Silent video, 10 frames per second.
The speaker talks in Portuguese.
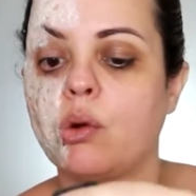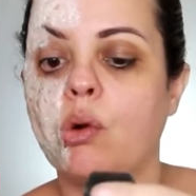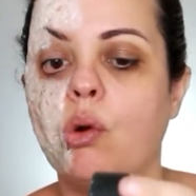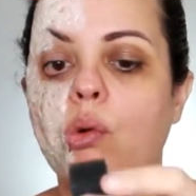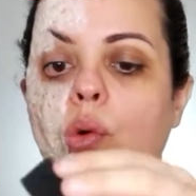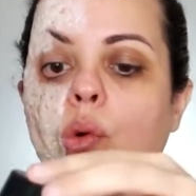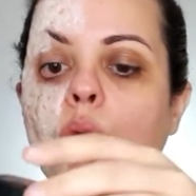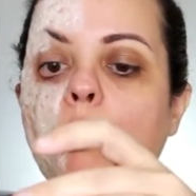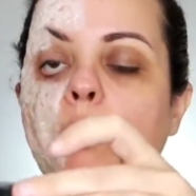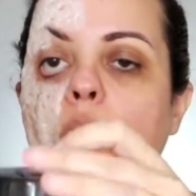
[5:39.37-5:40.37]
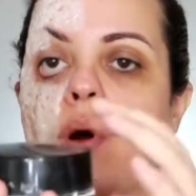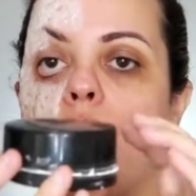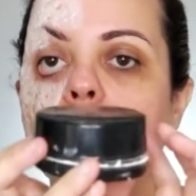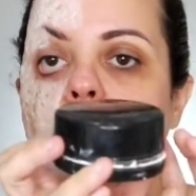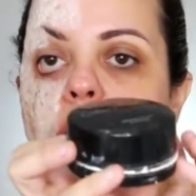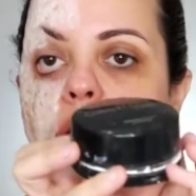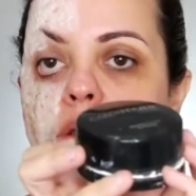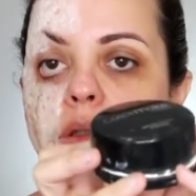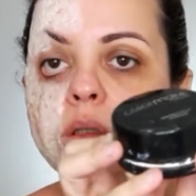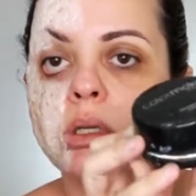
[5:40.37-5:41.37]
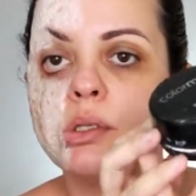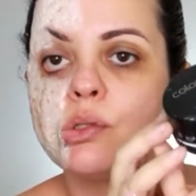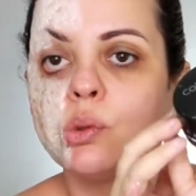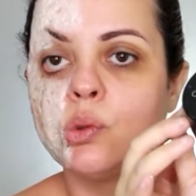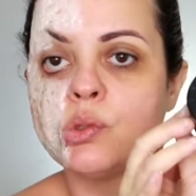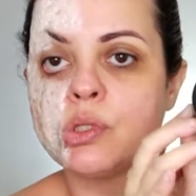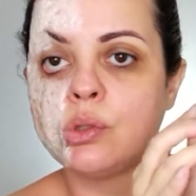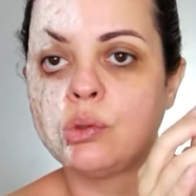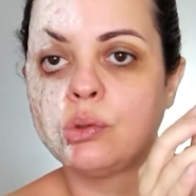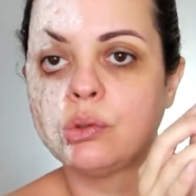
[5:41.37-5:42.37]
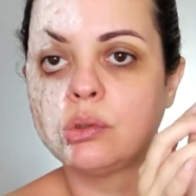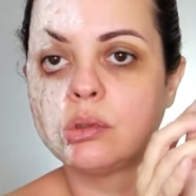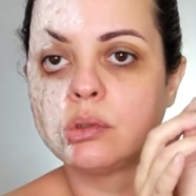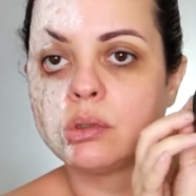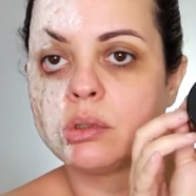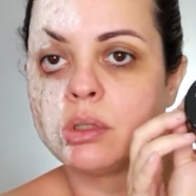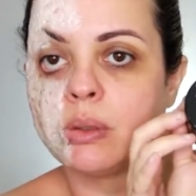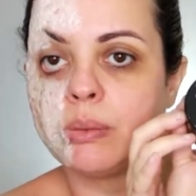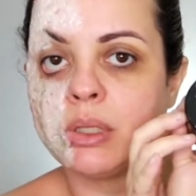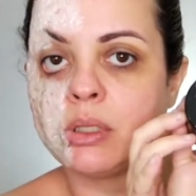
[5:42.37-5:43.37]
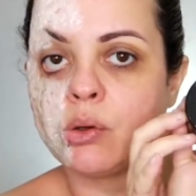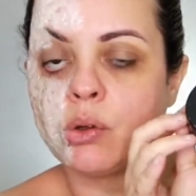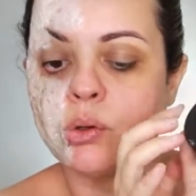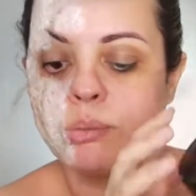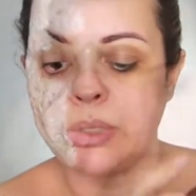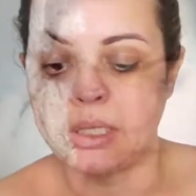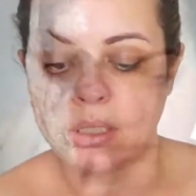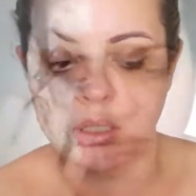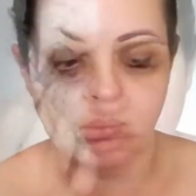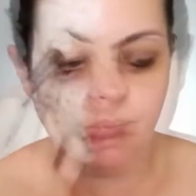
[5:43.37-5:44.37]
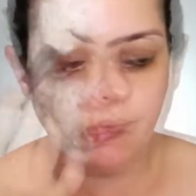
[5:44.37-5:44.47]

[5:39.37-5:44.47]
com o pó translúcido, também da Color Make.